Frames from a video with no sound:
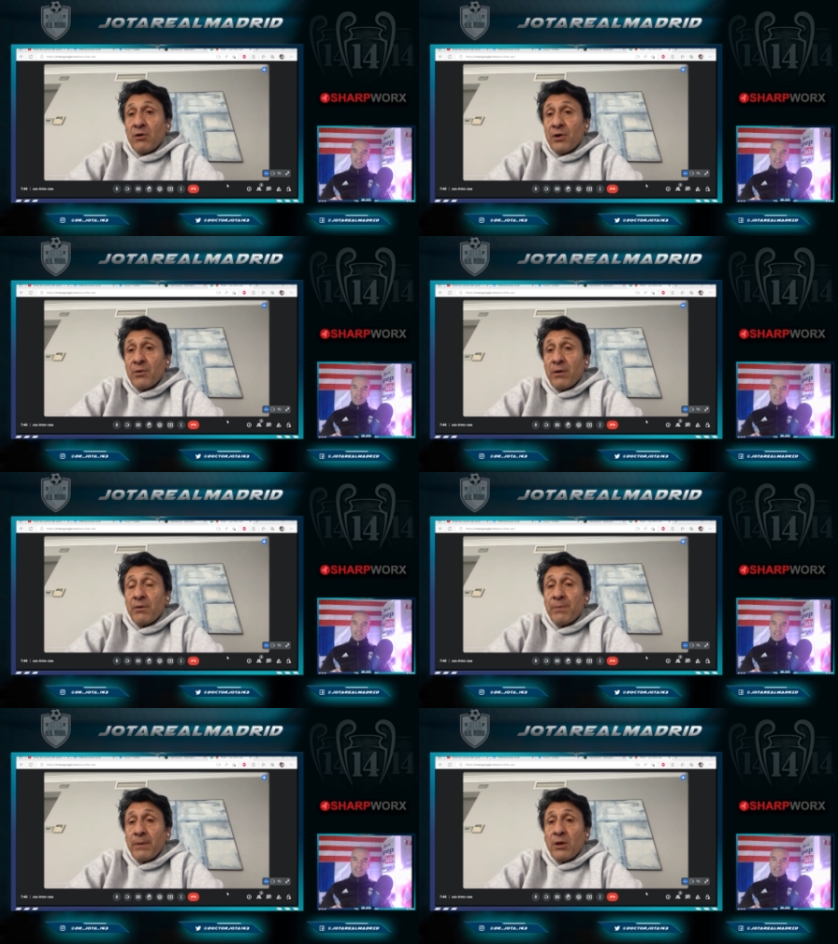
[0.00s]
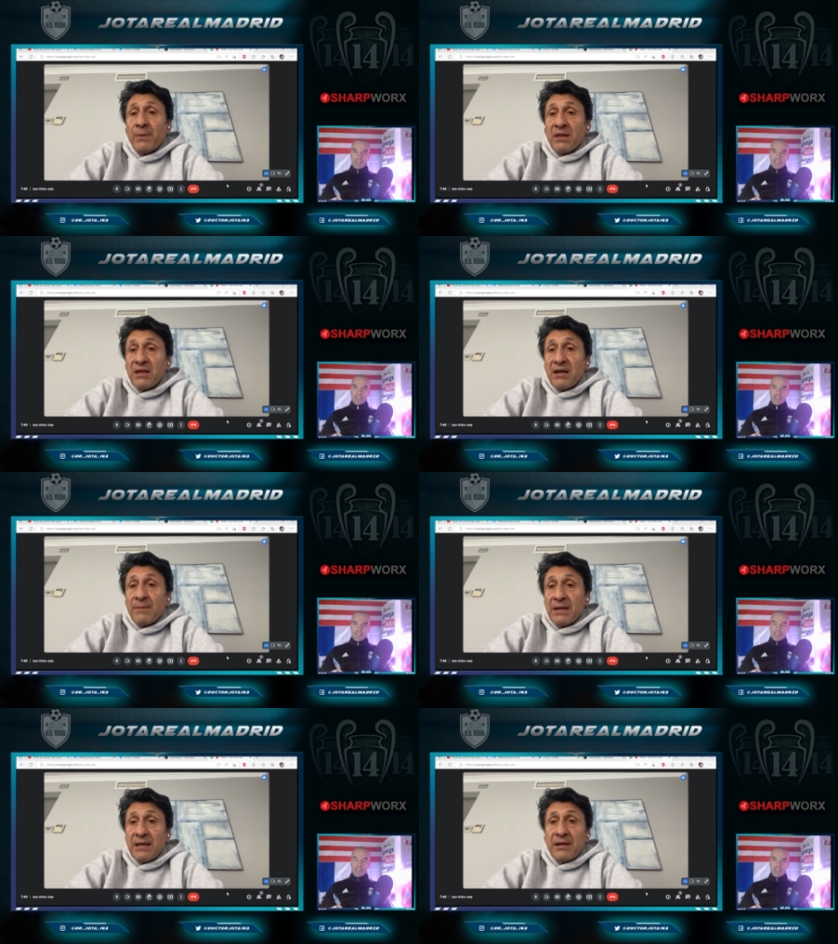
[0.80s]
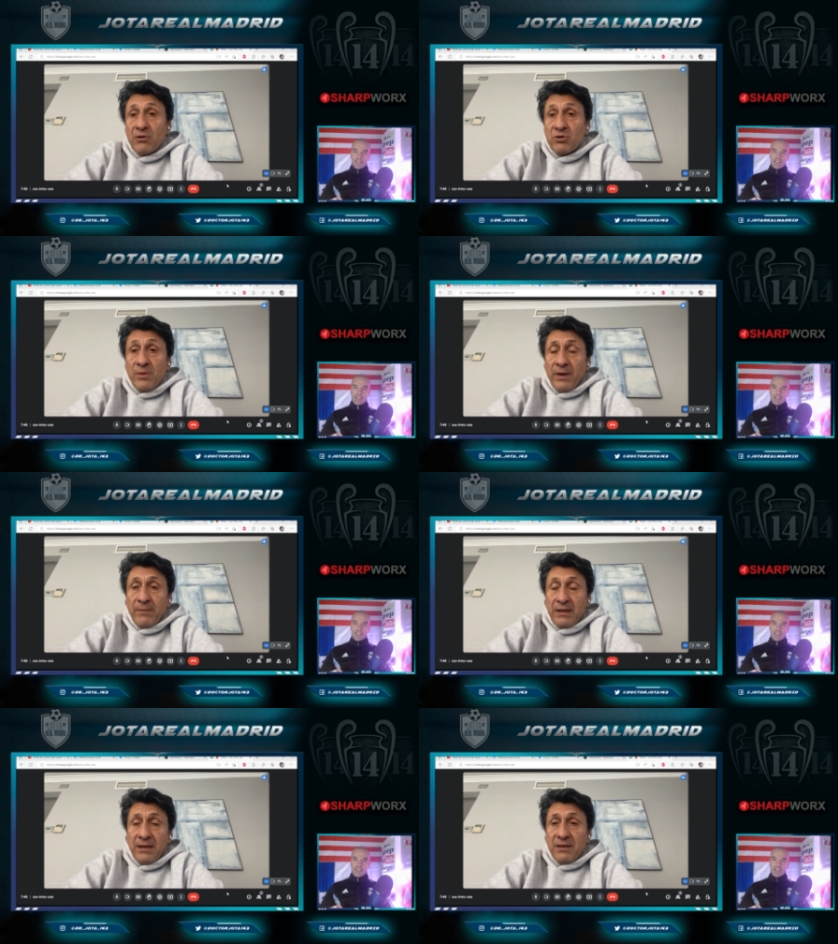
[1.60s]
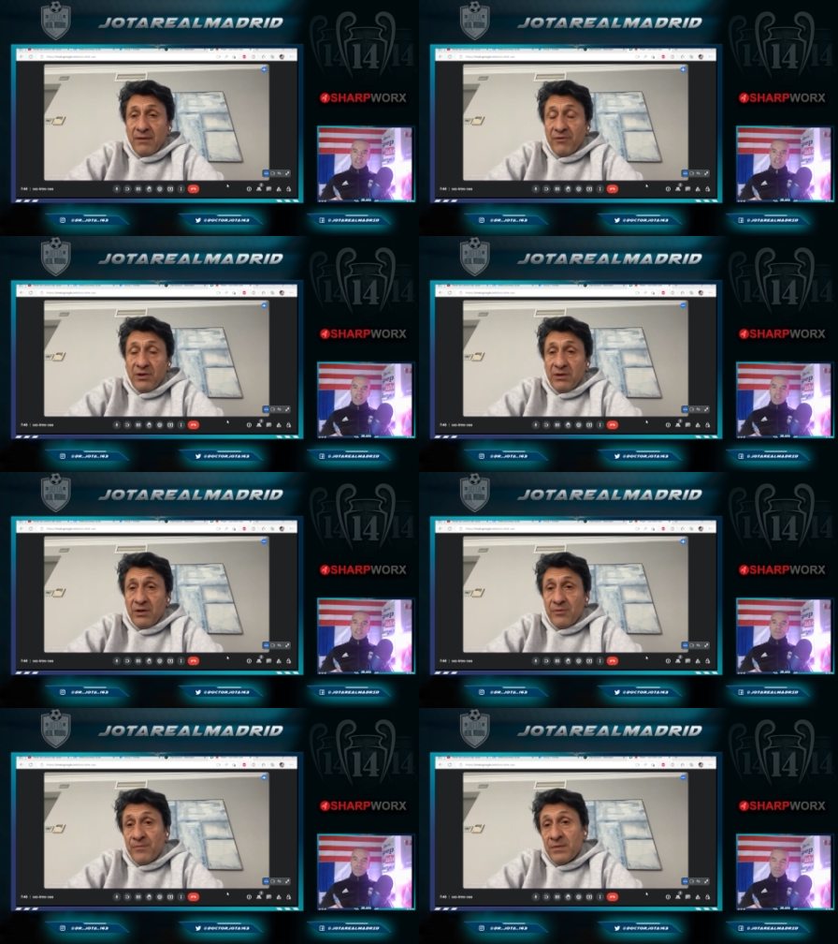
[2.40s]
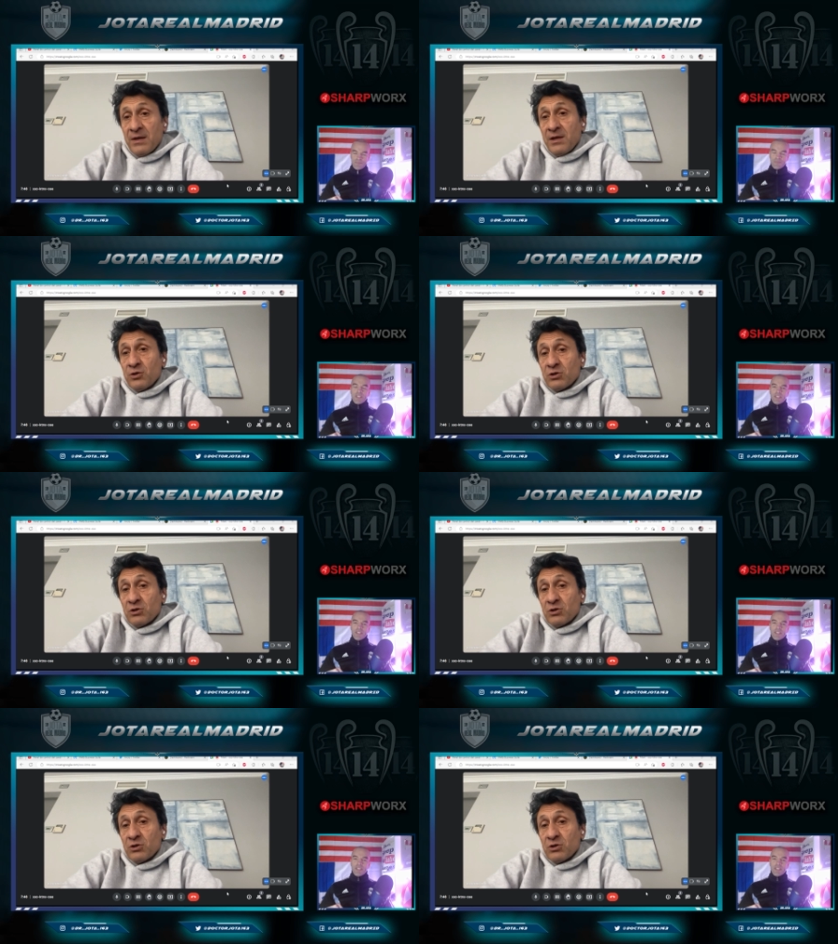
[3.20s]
y él va a coger un avión privado para decirle a Madrid que no iba a Madrid, San Florentino.